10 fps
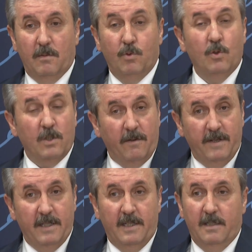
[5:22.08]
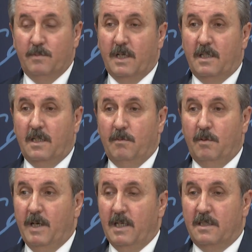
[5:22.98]
büyük zaferlere imza attı ama
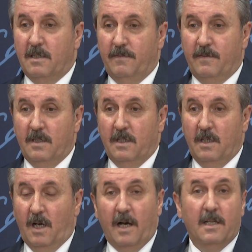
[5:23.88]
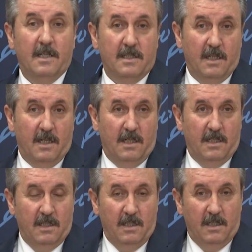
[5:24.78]
maalesef anayasa
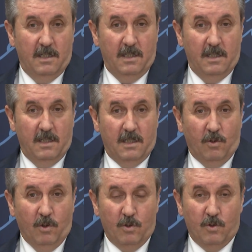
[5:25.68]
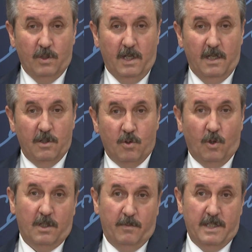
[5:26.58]
e, konusunda
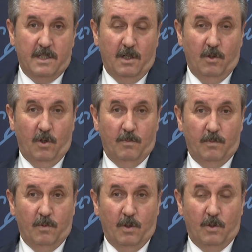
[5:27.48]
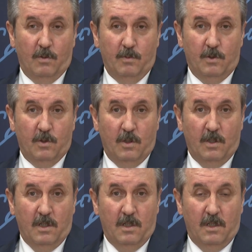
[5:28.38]
çok da başarılı ol, olduğumuz
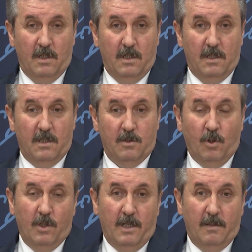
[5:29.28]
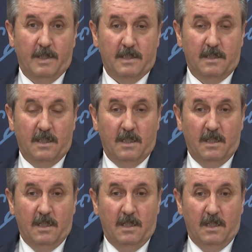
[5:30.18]
e, söylenemez.
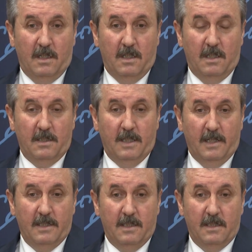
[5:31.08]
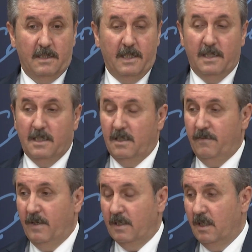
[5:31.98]
E, yani senedi
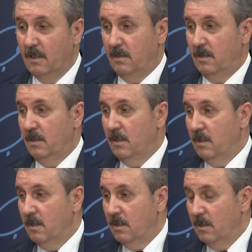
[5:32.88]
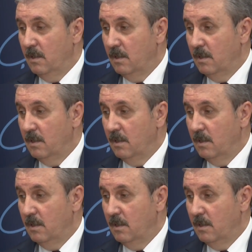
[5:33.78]
ittifaktan e,